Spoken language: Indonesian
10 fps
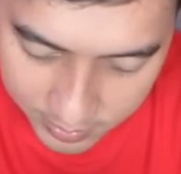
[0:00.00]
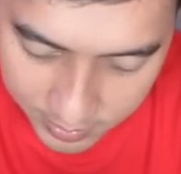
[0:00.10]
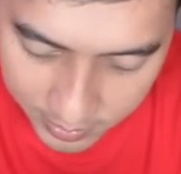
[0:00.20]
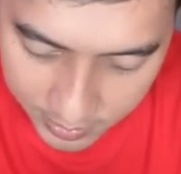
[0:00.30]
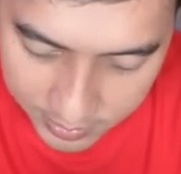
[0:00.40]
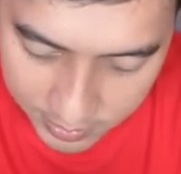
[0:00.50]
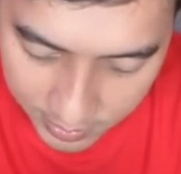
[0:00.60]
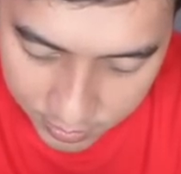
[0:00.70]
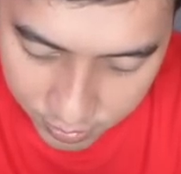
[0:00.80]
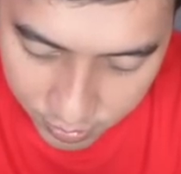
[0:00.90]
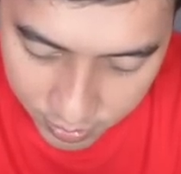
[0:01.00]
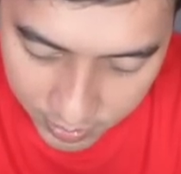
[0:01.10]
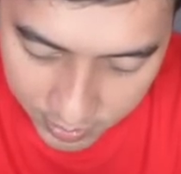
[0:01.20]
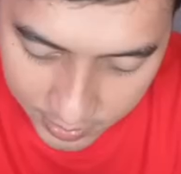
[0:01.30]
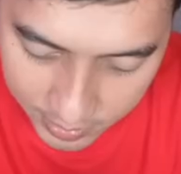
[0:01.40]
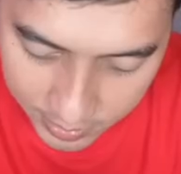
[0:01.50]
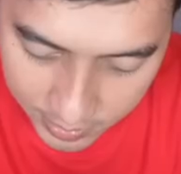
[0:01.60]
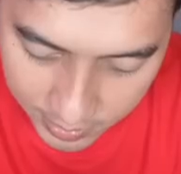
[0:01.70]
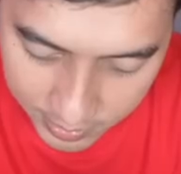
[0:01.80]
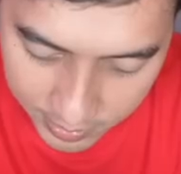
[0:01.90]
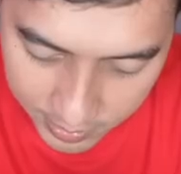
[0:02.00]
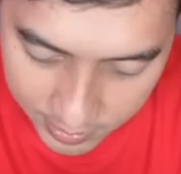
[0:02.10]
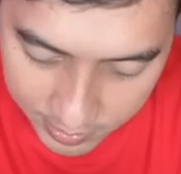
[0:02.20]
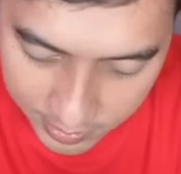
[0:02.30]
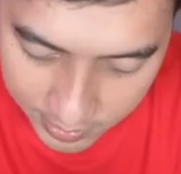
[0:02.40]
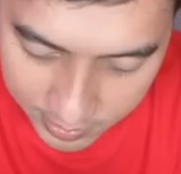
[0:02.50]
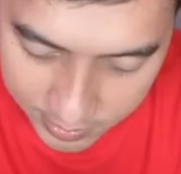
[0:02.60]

Linknya, sikat dulu linknya, linknya, linknya, linknya.